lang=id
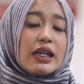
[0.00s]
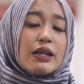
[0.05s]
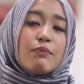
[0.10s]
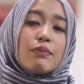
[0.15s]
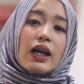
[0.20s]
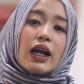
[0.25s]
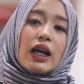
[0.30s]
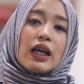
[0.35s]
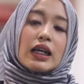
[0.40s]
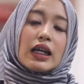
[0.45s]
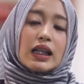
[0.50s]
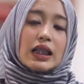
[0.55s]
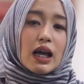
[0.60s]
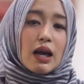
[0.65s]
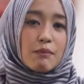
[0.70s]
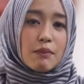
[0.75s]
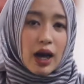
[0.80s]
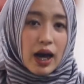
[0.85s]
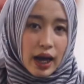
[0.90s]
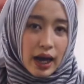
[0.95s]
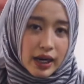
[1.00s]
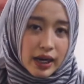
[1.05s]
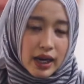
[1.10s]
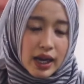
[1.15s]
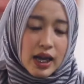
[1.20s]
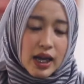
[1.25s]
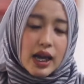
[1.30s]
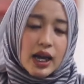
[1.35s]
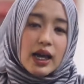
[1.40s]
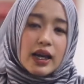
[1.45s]
diberikan ketabahan
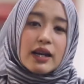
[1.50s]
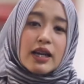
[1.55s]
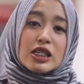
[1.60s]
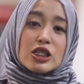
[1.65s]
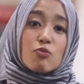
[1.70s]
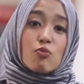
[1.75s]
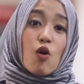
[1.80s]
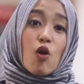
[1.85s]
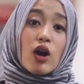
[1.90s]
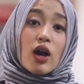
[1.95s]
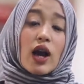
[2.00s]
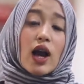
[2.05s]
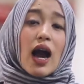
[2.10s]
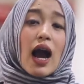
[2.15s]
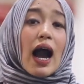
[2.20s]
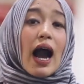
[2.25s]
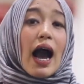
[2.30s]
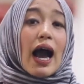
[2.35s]
dan semoga